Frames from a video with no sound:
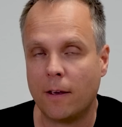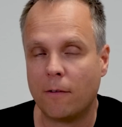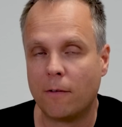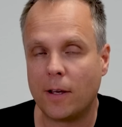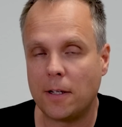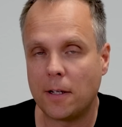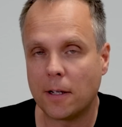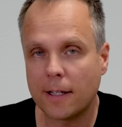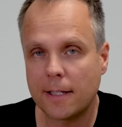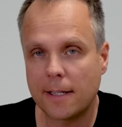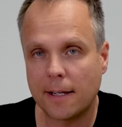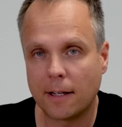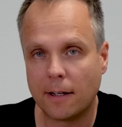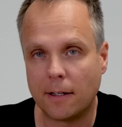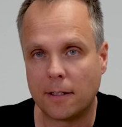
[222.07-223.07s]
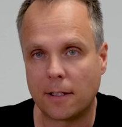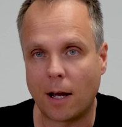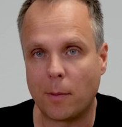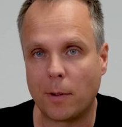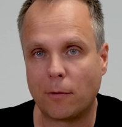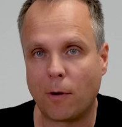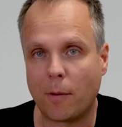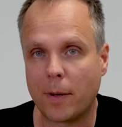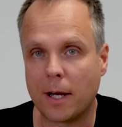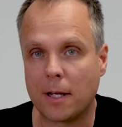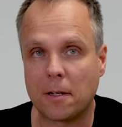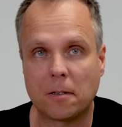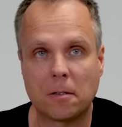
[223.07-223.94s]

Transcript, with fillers: welche Risiken ich damit vermeide,